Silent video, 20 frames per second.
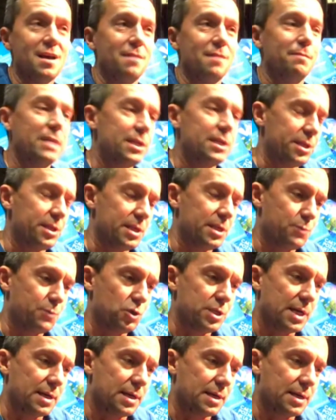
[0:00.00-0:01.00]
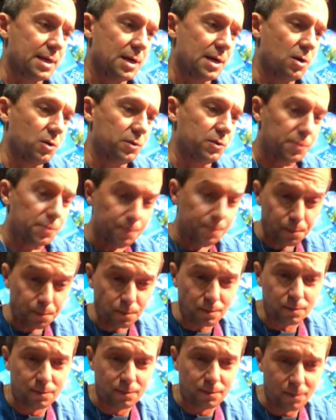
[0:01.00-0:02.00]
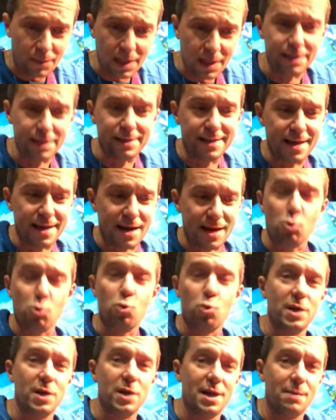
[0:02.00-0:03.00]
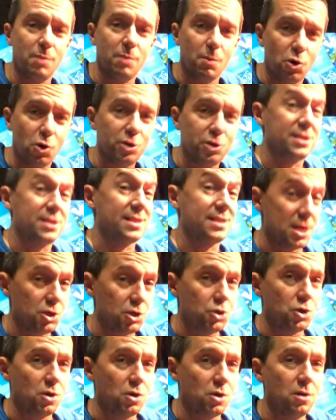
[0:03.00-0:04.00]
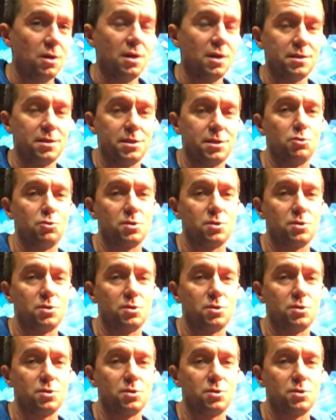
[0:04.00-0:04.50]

Będzie niespodzianka od lidera ukulele Bobois Sancho, czyli